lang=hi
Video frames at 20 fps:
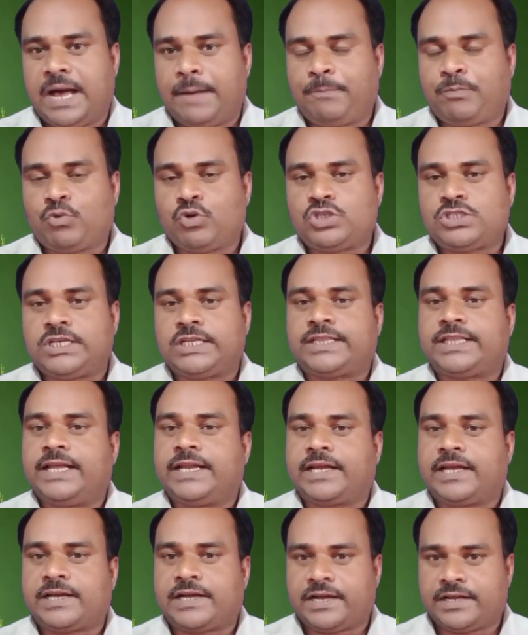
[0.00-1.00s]
आपको
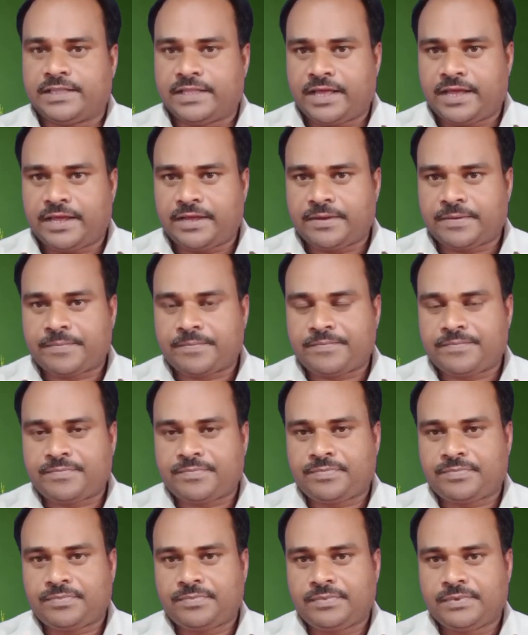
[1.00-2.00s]
सतर्क करना
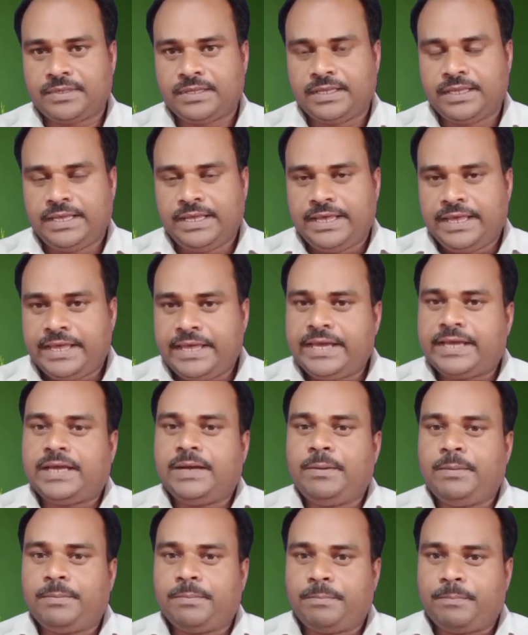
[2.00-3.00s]
है एक